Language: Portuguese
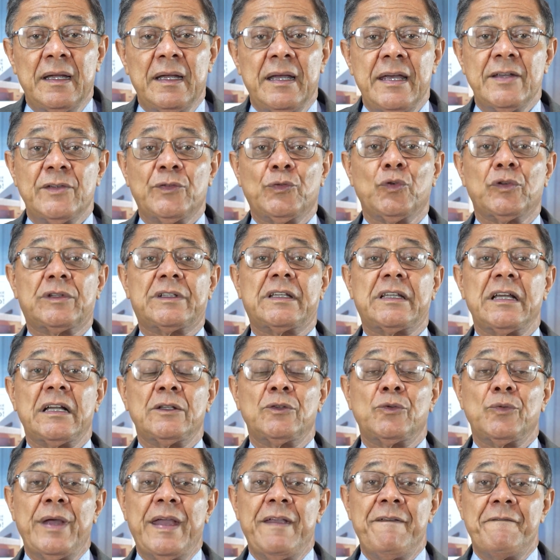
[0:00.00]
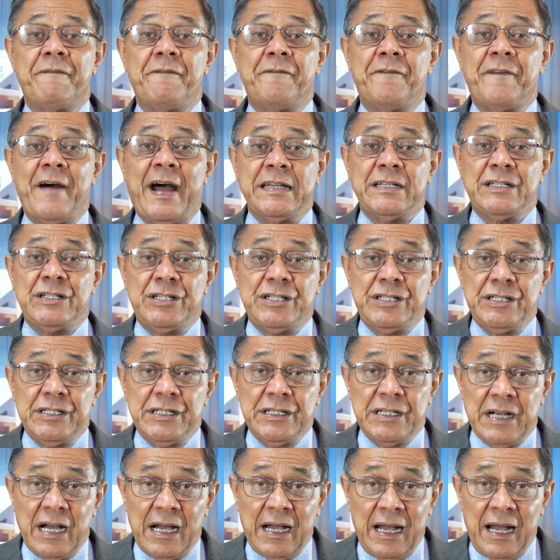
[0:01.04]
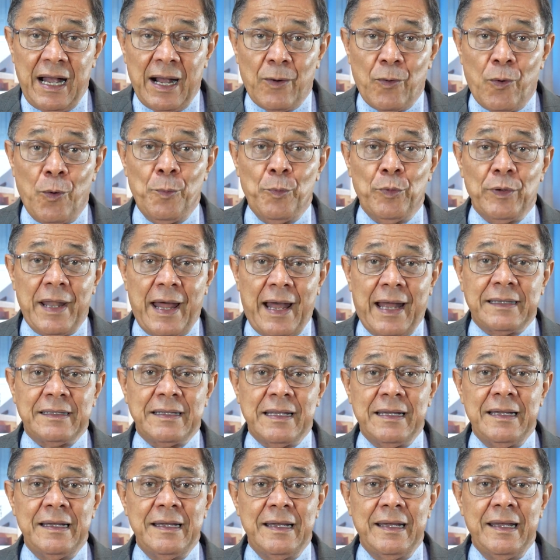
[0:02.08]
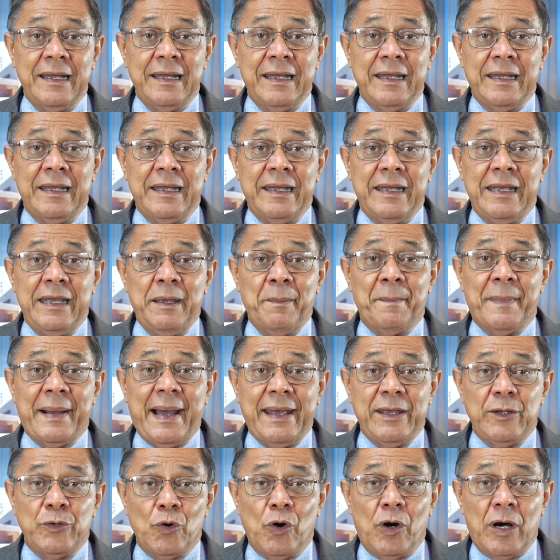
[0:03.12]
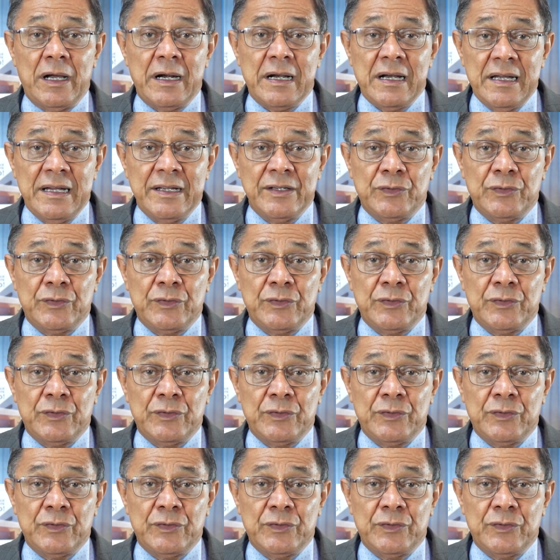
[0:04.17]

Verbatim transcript: resultando em fadiga acumulada e maior